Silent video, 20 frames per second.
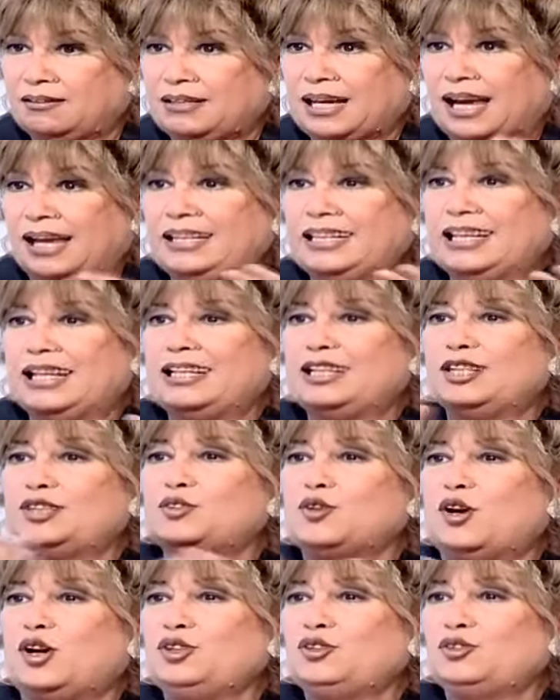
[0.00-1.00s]
يعني
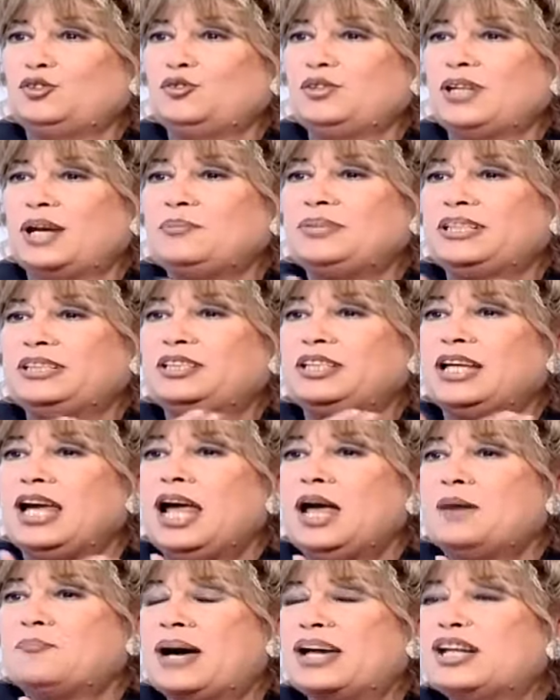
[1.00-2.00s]
يلي اجوا حضرونا
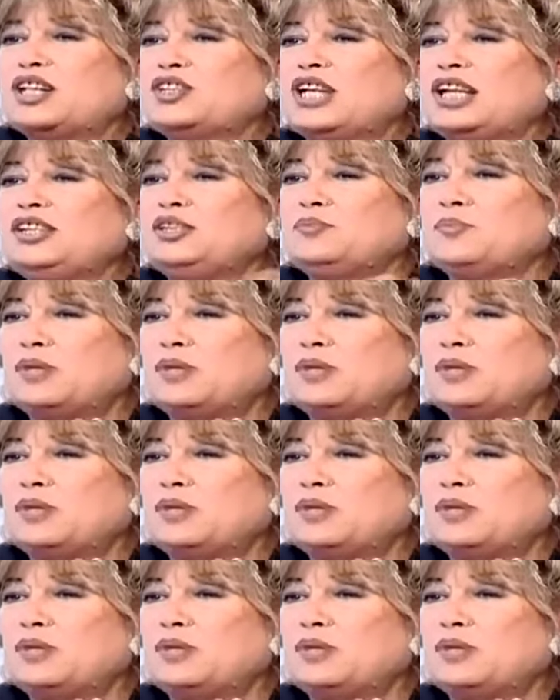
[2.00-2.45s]
بمهرجان